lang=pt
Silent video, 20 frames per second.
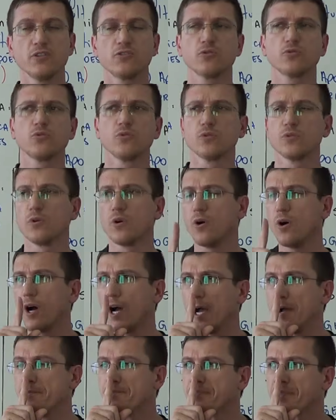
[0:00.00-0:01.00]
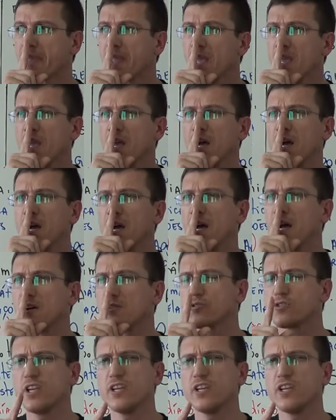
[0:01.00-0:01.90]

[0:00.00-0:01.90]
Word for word: Isso tudo. Ó, uh,